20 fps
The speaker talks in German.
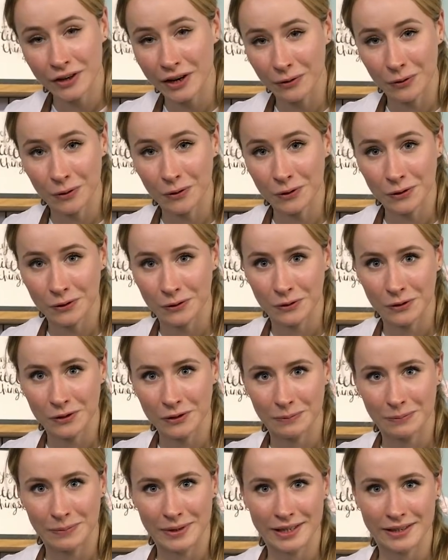von der
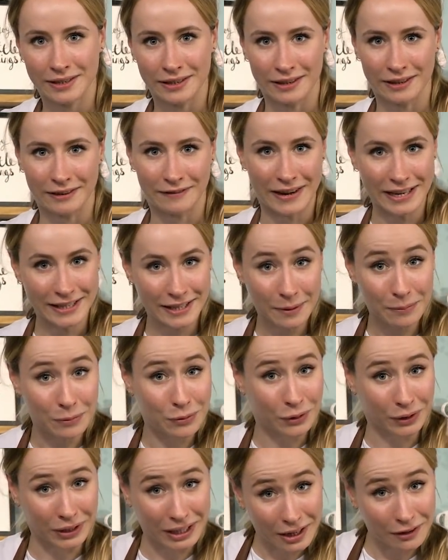Kokosnuss mit äh, Wasser
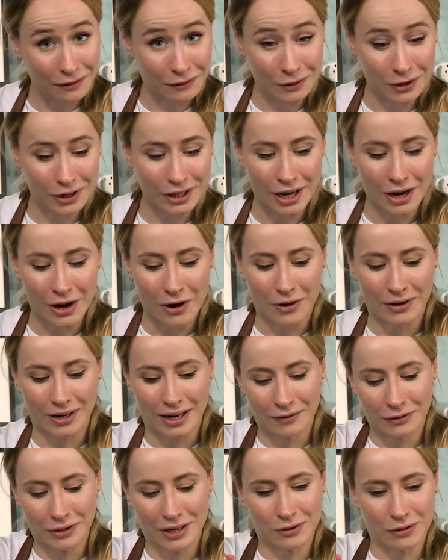püriert wird und
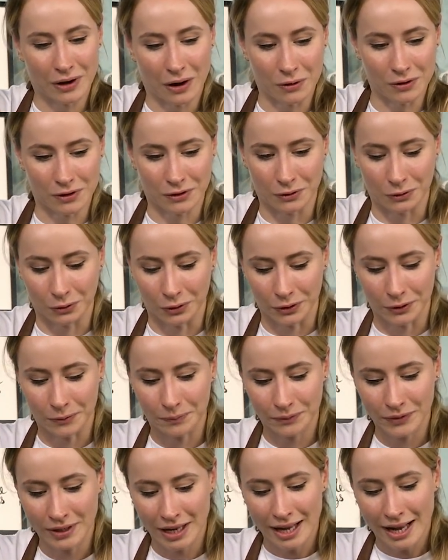dann wird das so ausgedrückt.
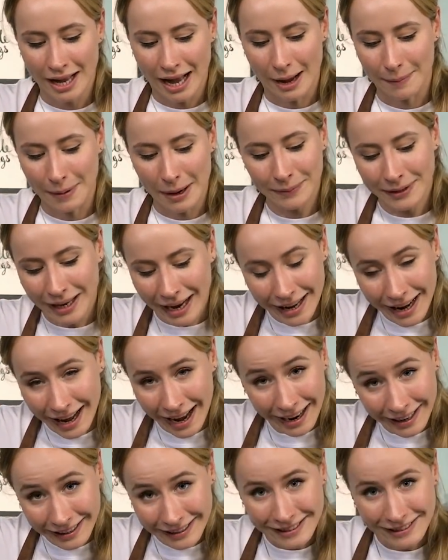Aber habt keine
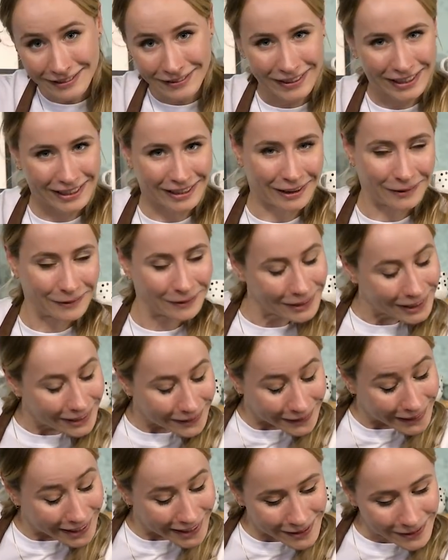Angst wegen Kalorien
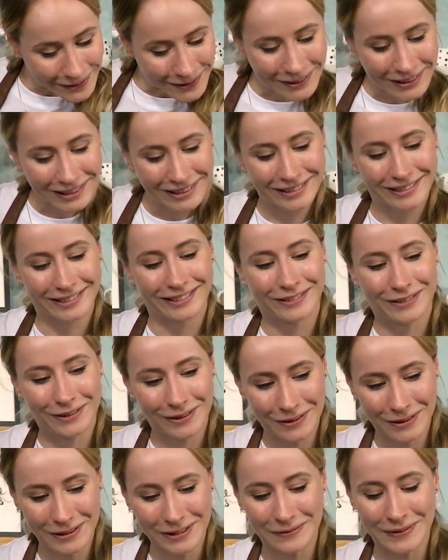oder so.
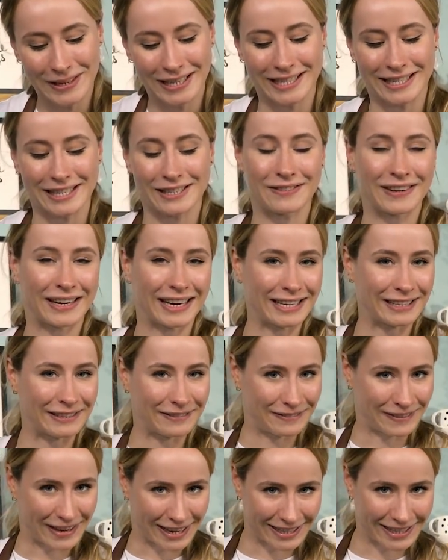Kokosmilch ist zwar recht
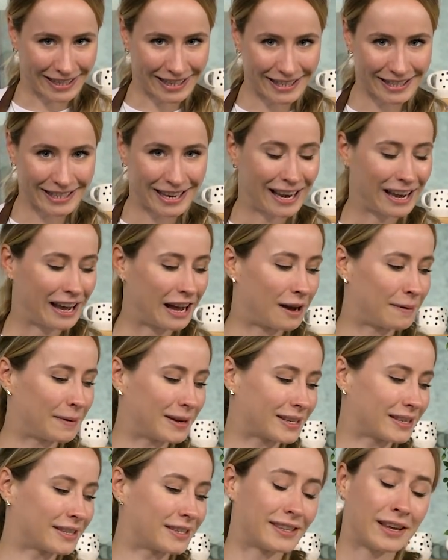fettig, aber
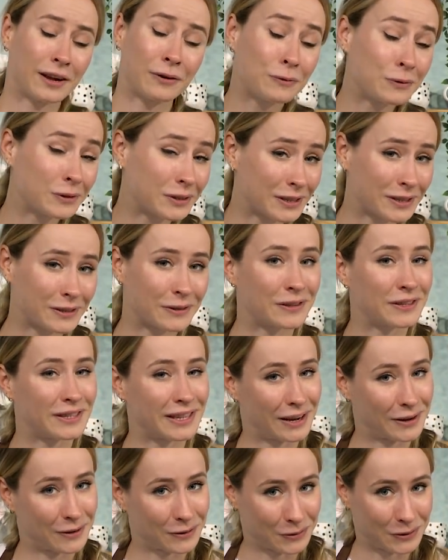es ist sehr gutes und
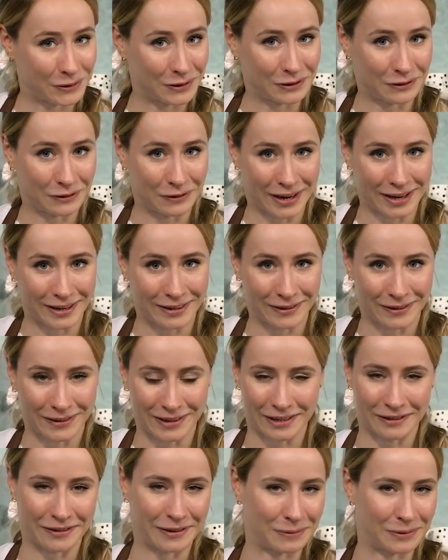sehr gesundes Fett und
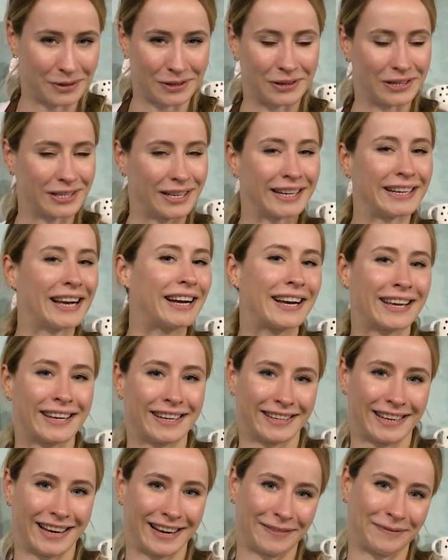deswegen müsst ihr euch da gar keine
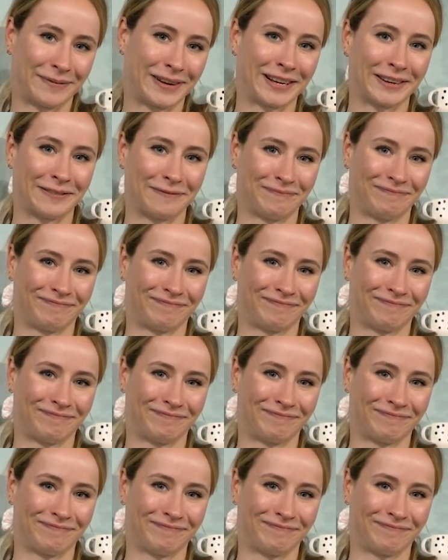Gedanken machen.